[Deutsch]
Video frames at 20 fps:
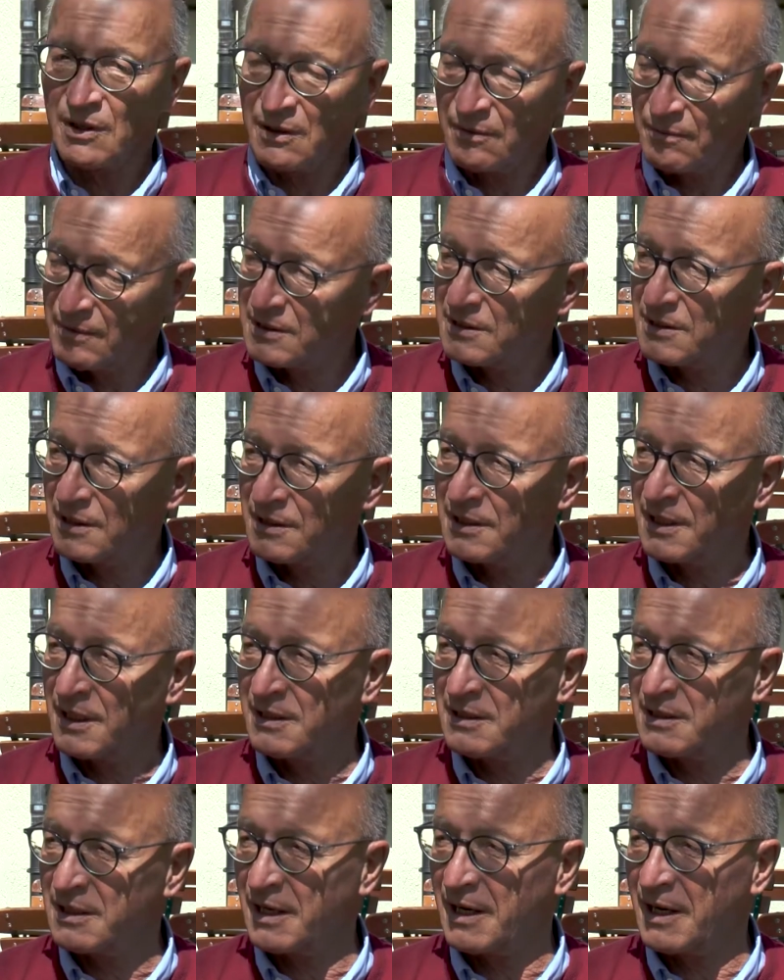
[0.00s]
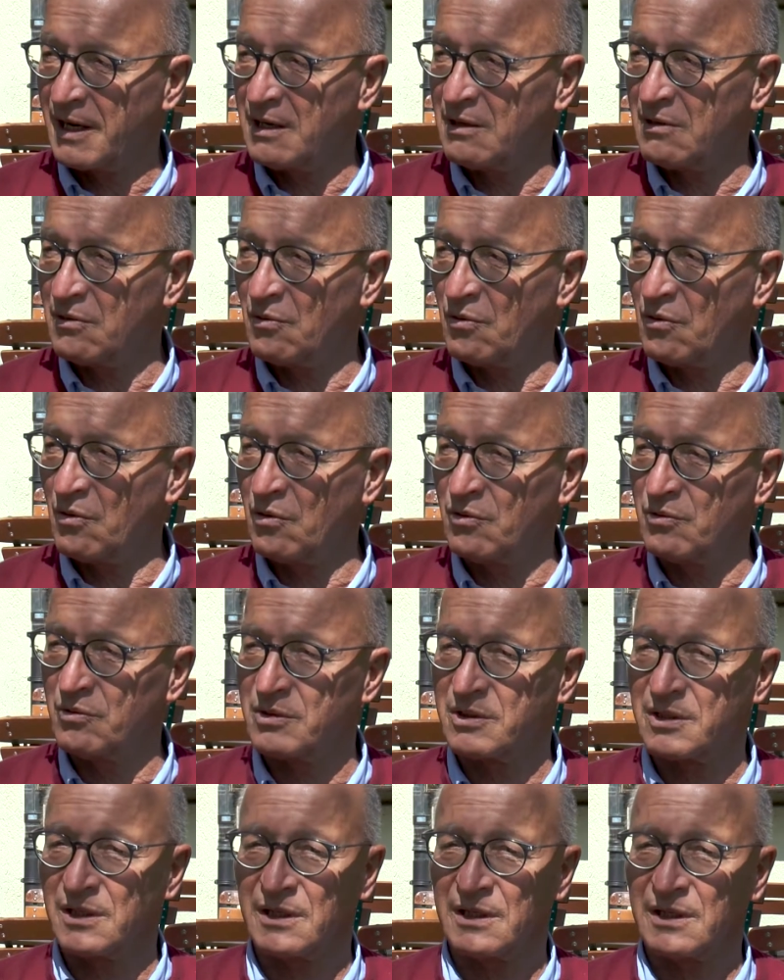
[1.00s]
äh, wir sind da hinterher
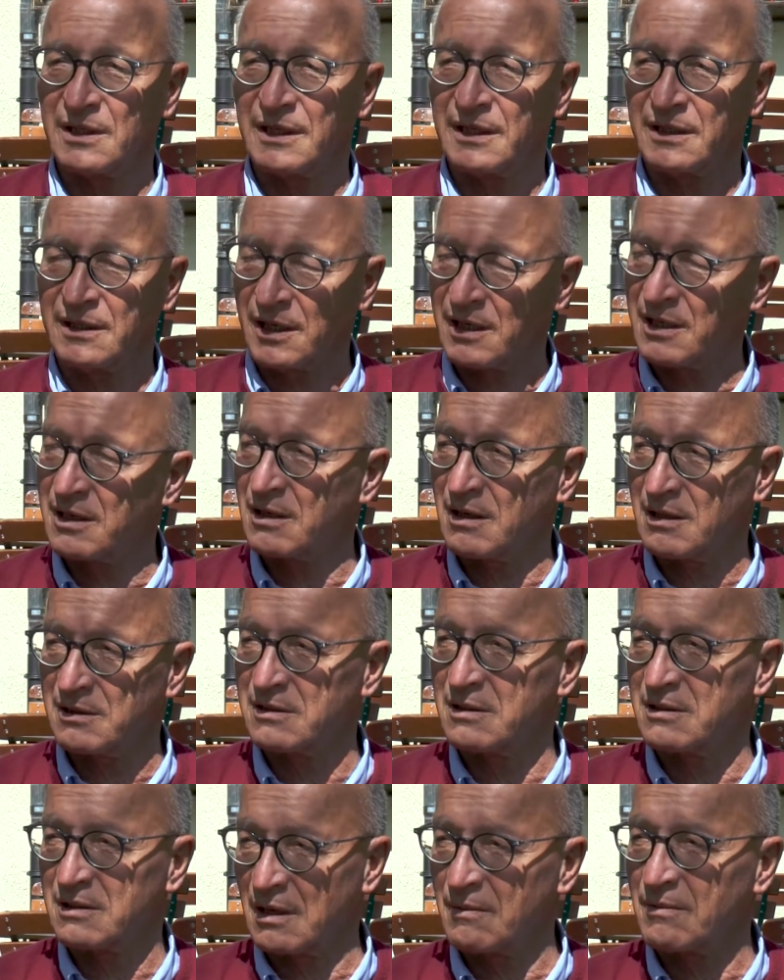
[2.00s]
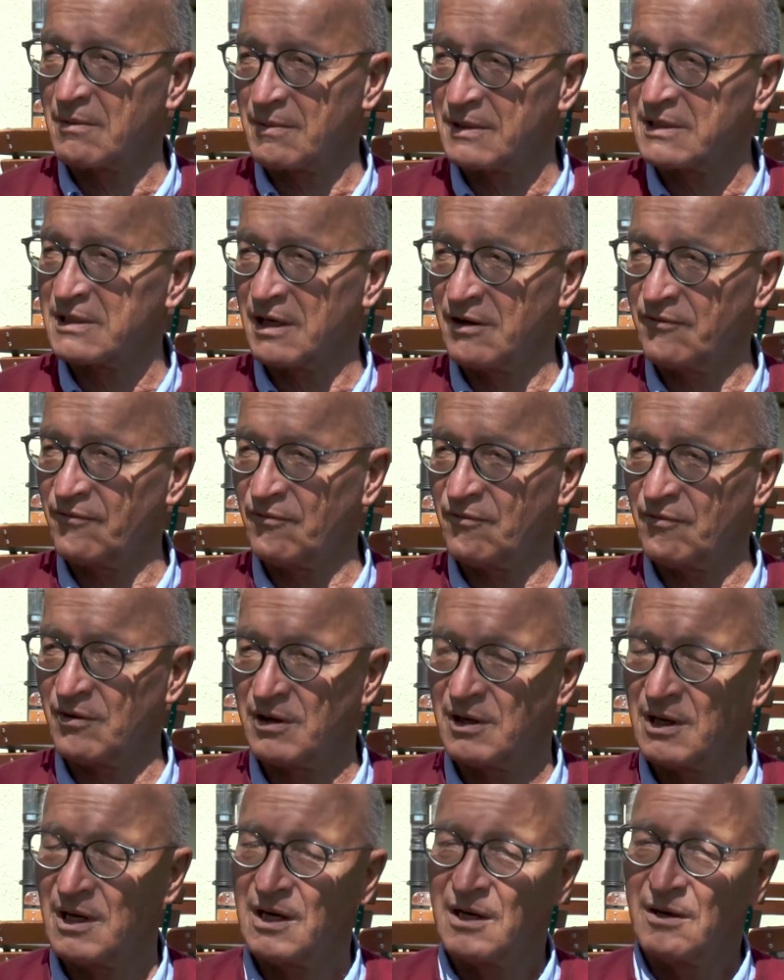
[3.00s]
und äh, ich denke, dass das aber was helfen wird,
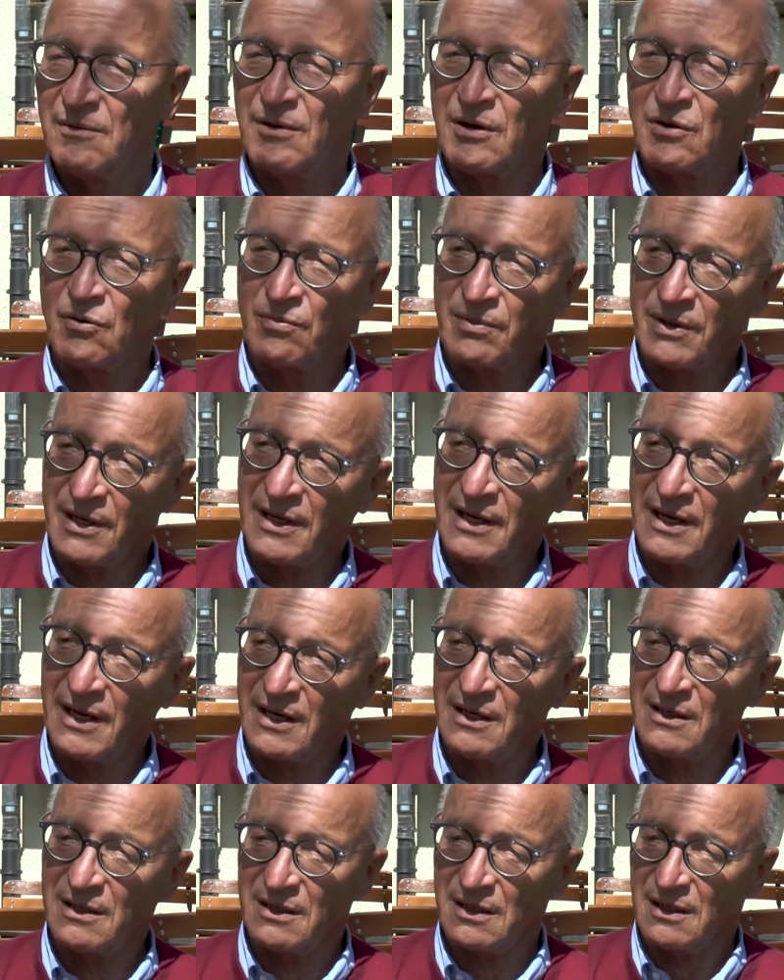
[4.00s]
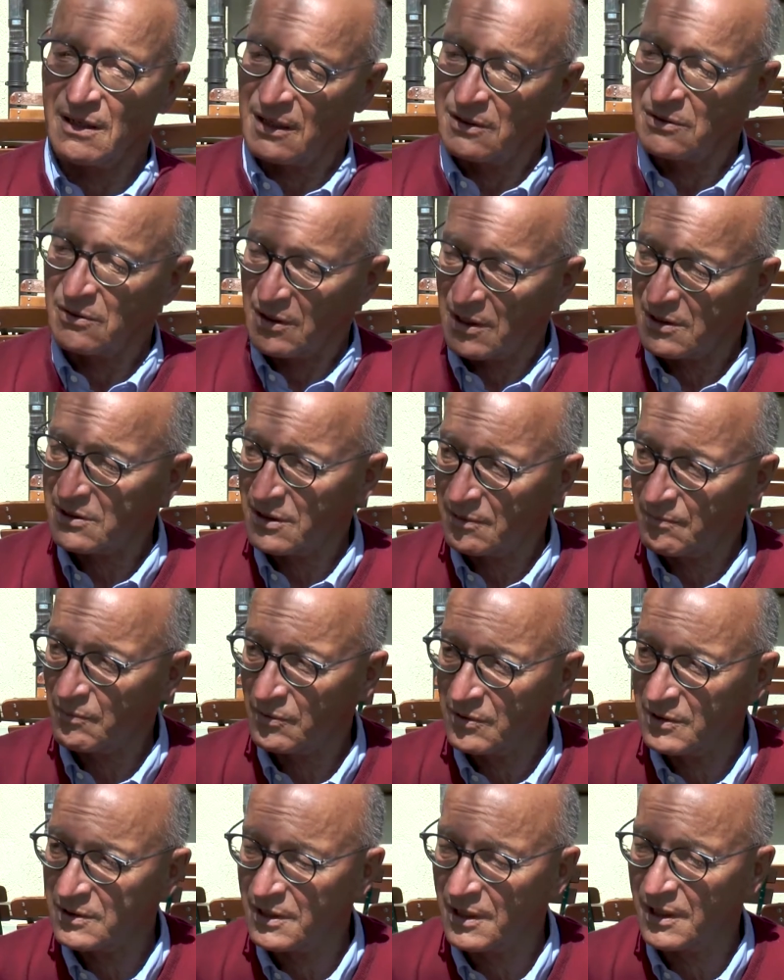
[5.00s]
weil umgekehrt, also dass die
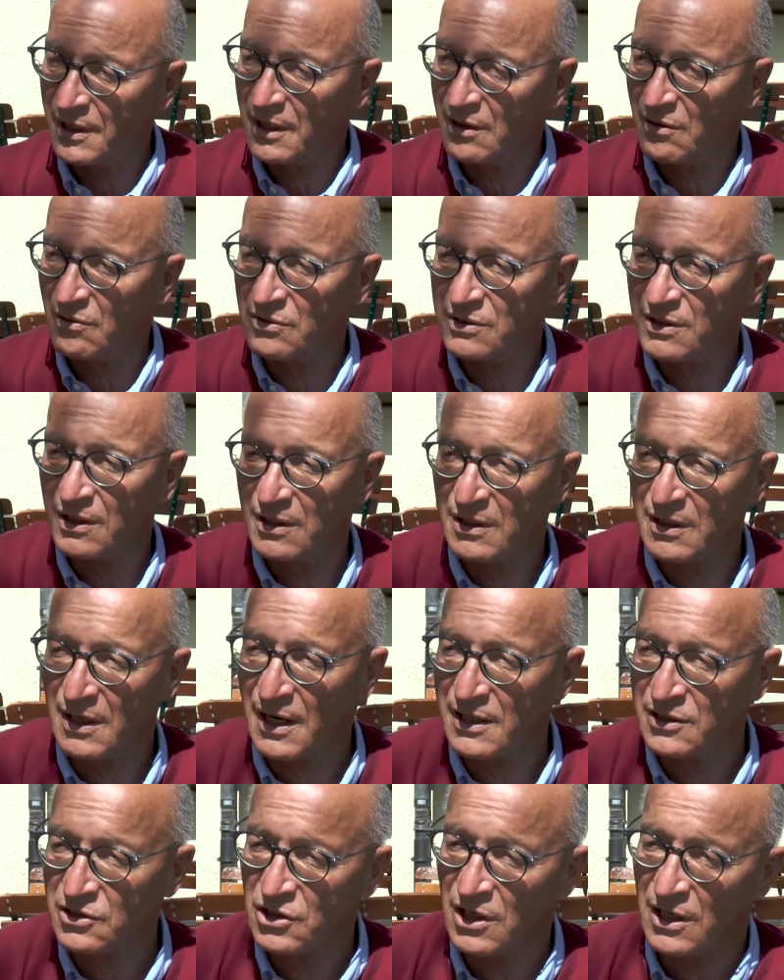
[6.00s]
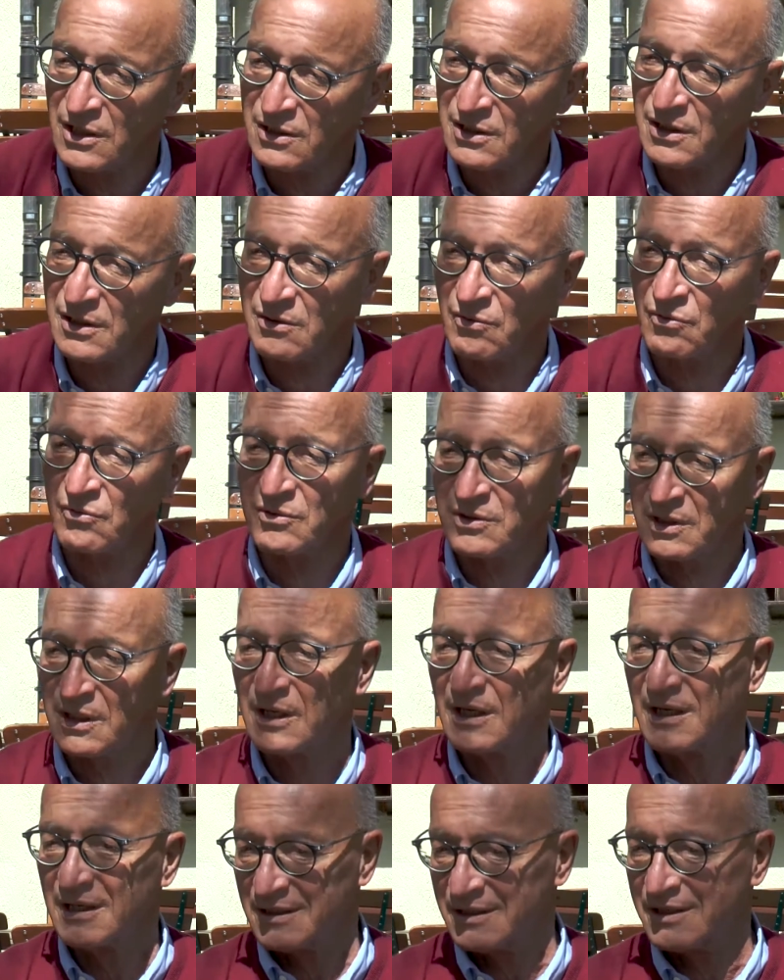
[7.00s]
Bundesregierung sich da einschaltet und
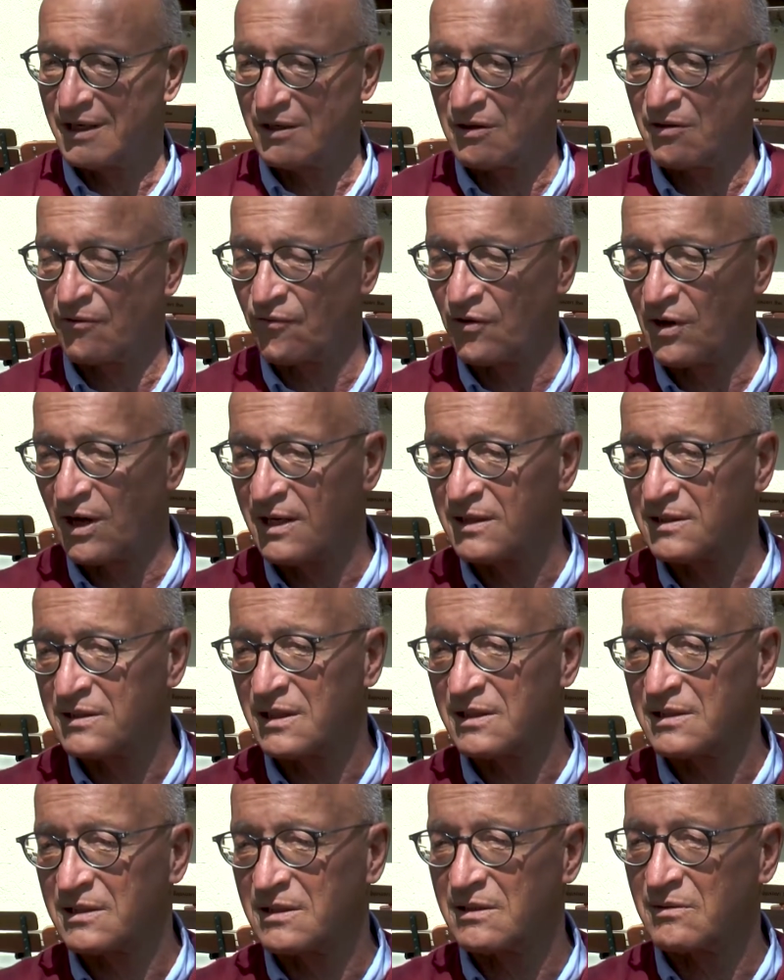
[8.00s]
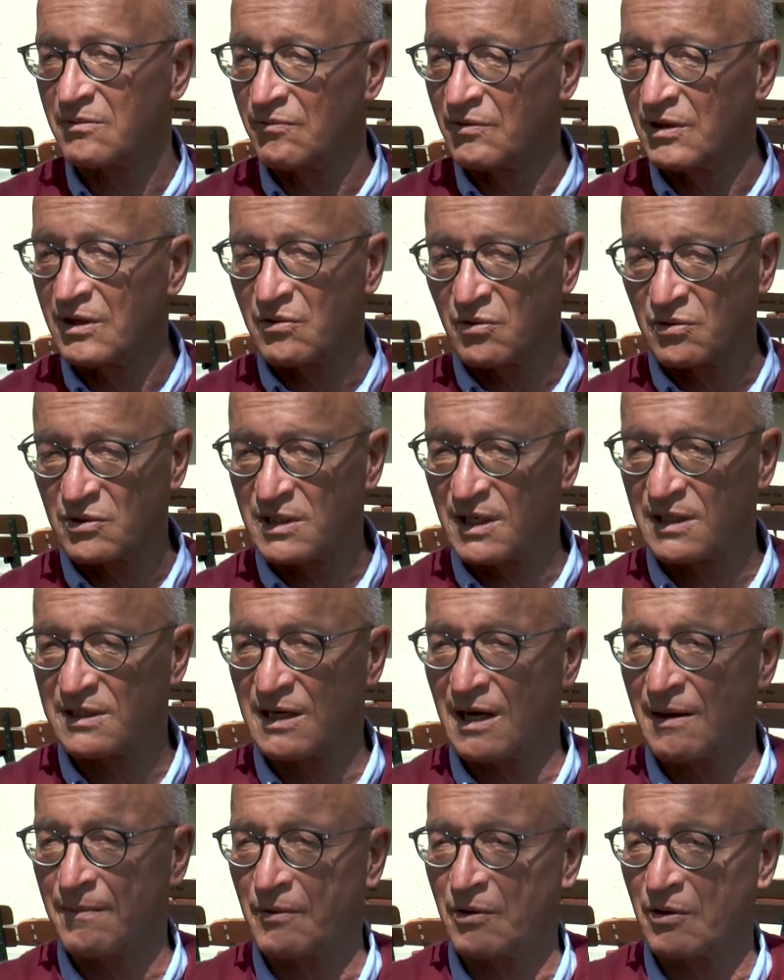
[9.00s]
sich dafür einsetzt, wir tun es ja als
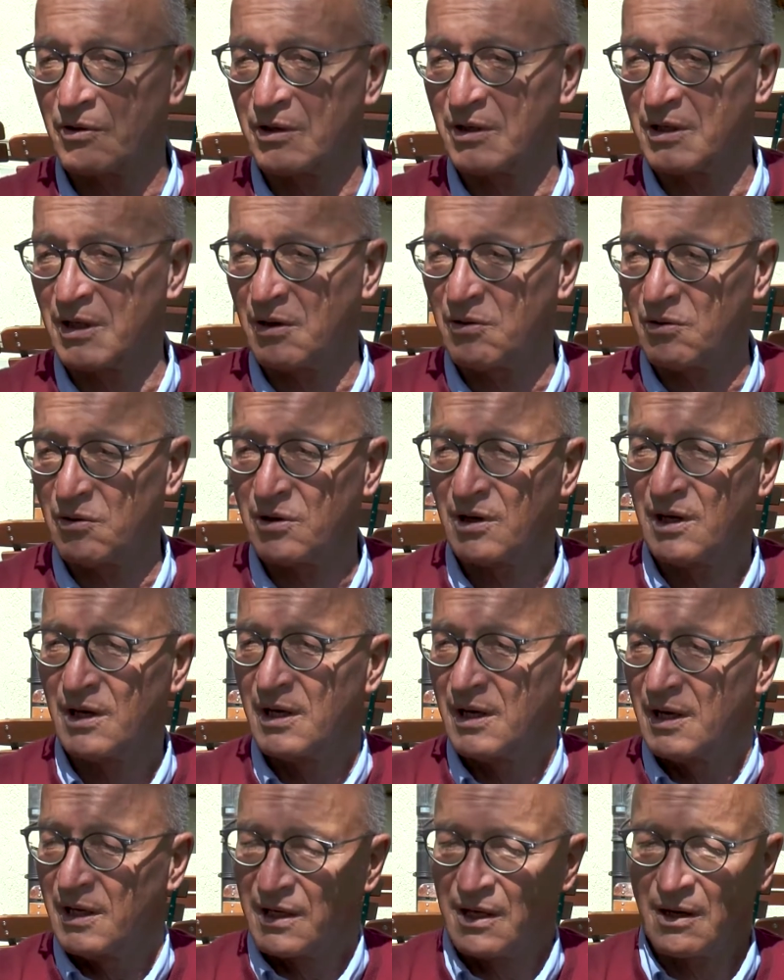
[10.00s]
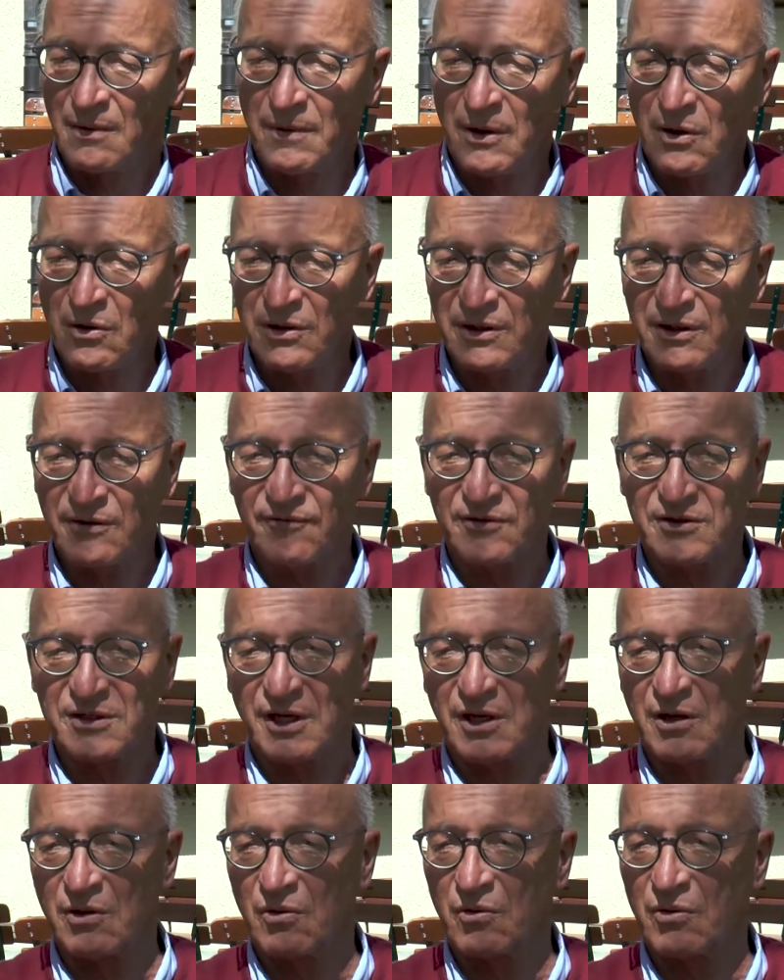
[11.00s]
Abgeordnete auch, ich habe auch an die
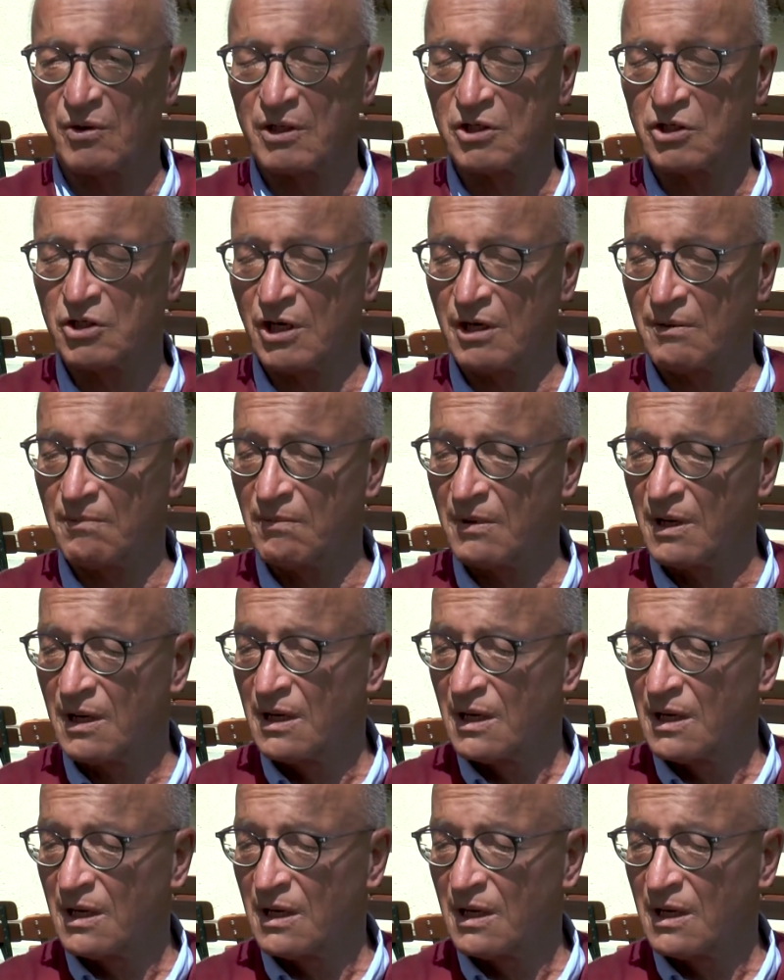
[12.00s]
Versicherung geschrieben,